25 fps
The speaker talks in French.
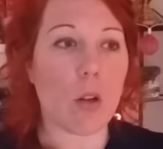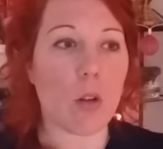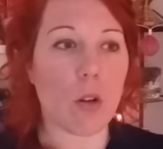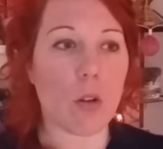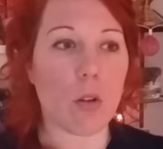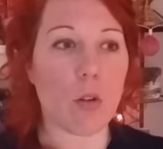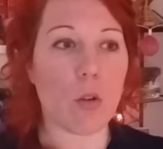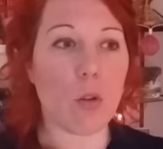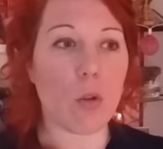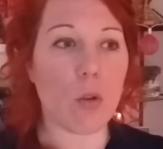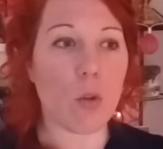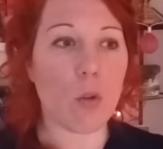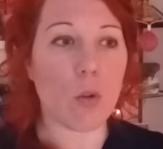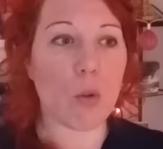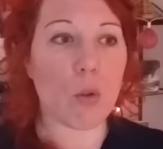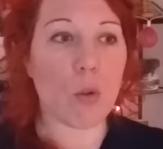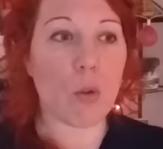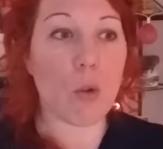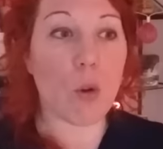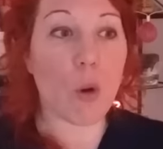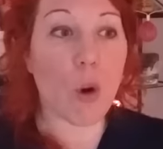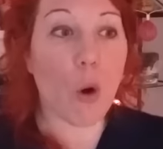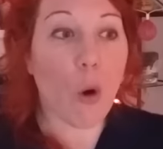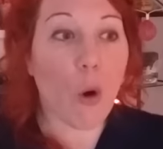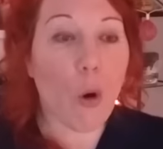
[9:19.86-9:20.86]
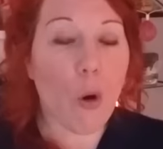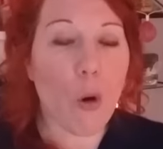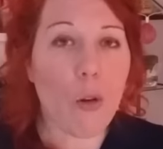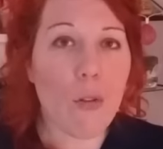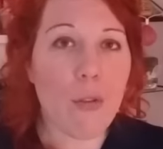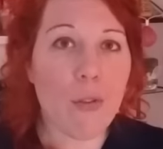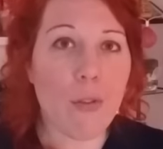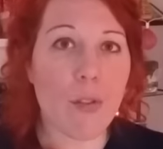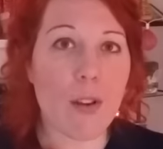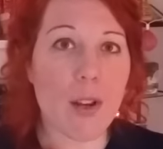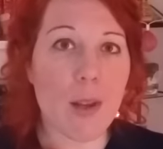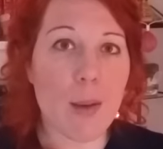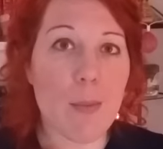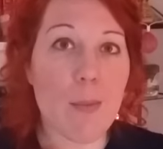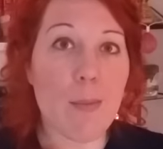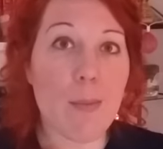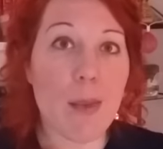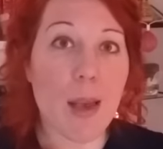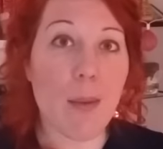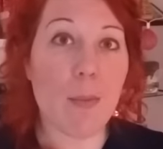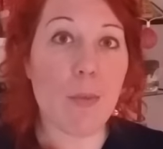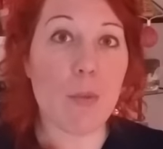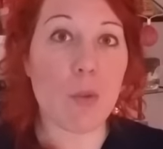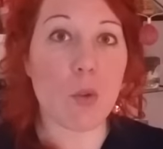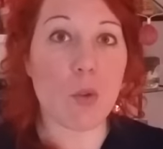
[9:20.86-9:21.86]
le, reflet
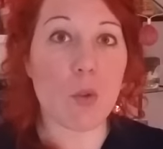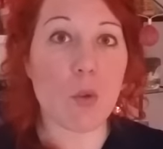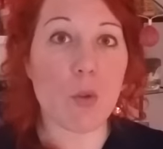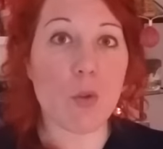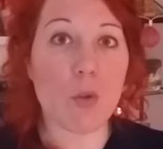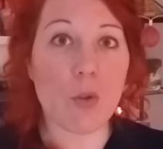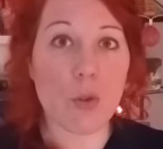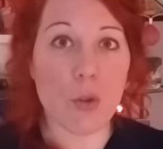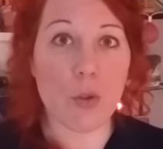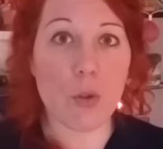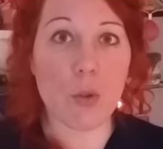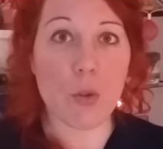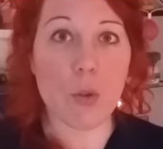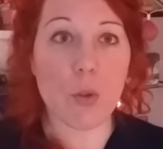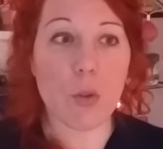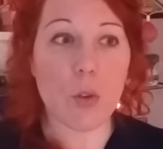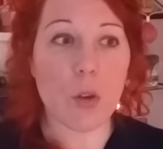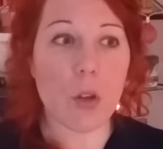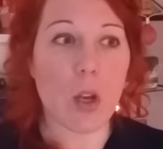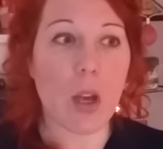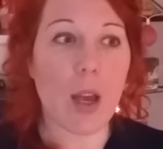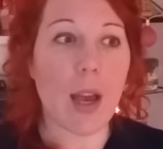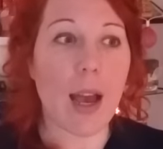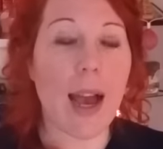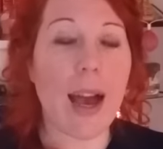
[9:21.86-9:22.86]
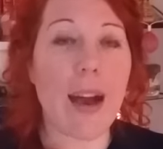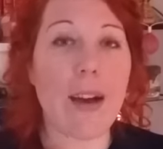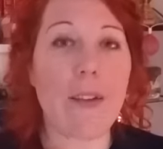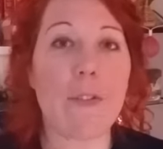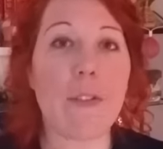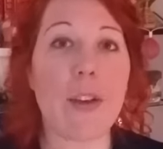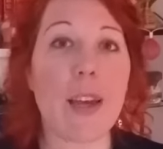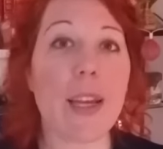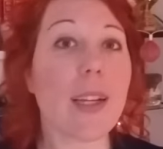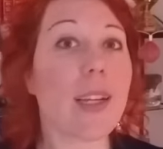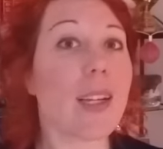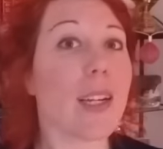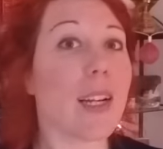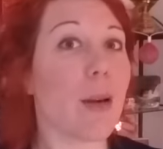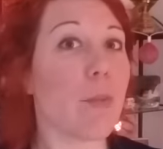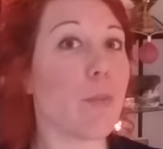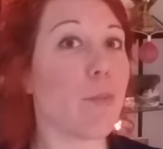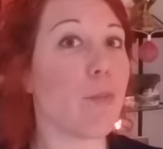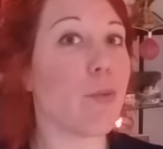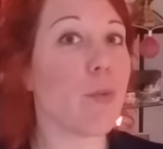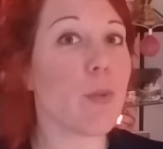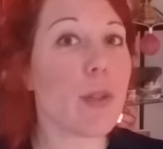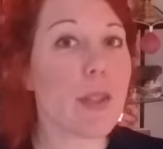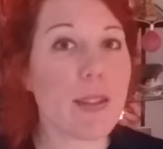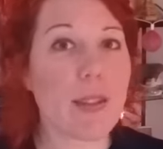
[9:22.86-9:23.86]
même de Dieu, avec la
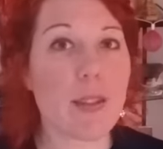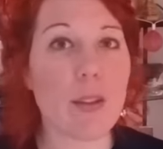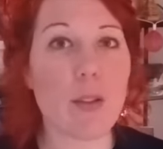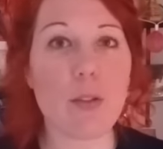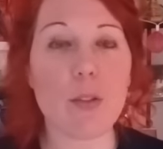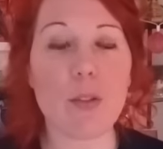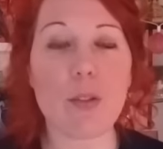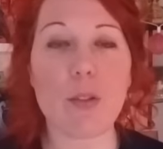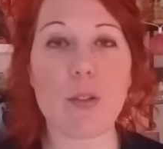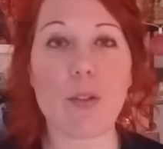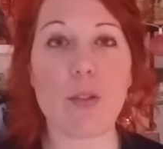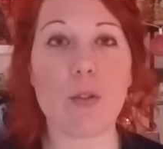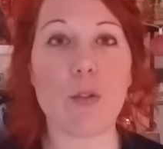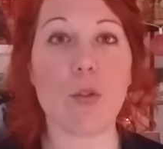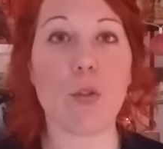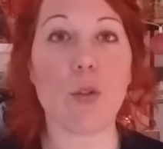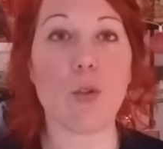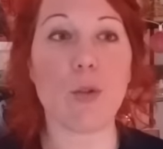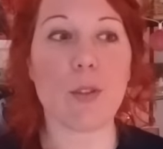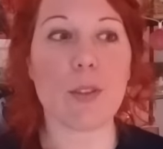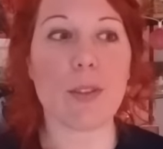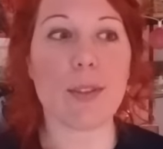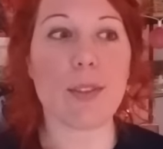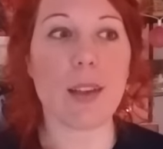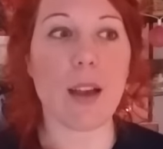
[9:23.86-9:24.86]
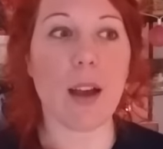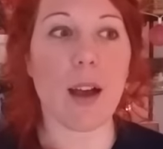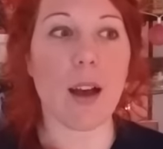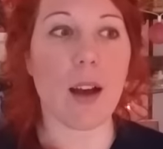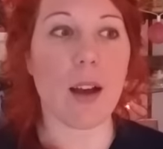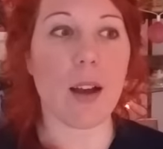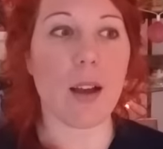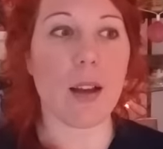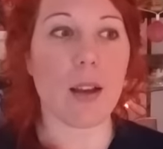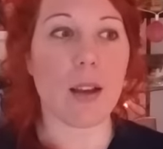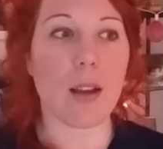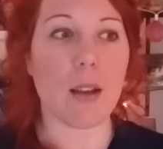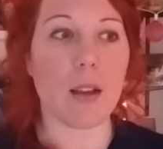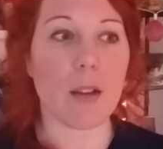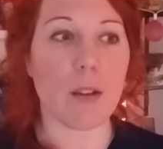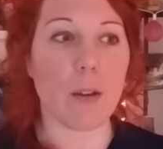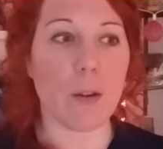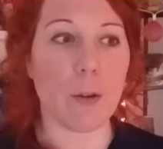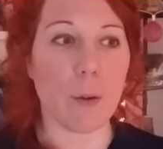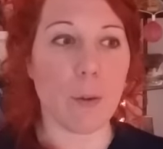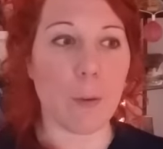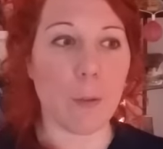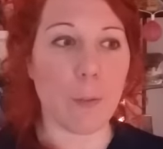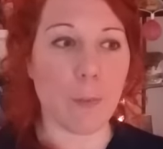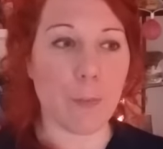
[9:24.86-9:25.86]
puissance que ça
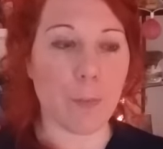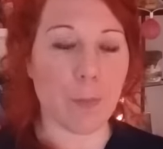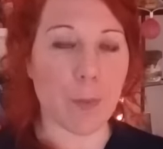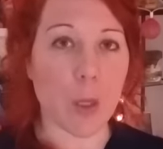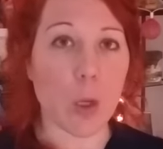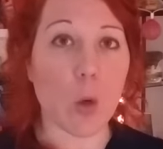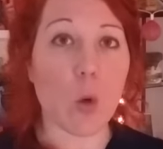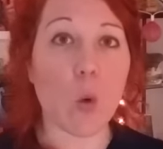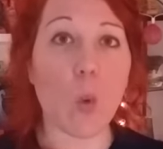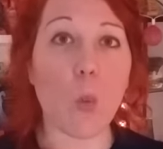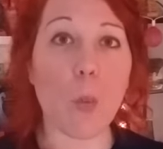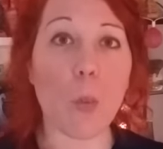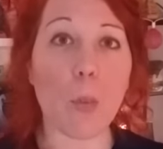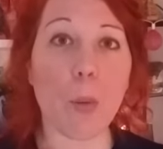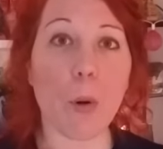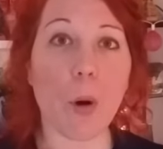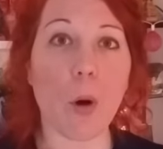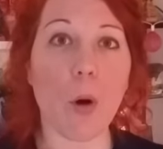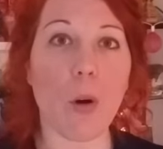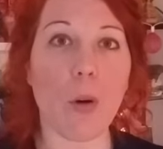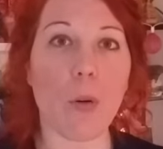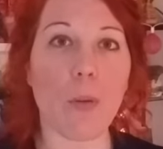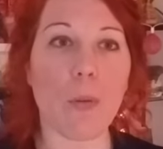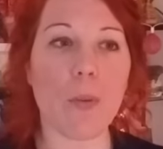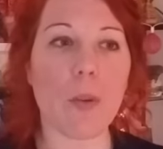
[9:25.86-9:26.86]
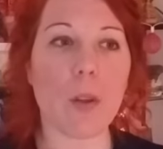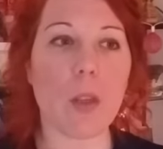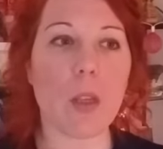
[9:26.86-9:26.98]
euh, comprend.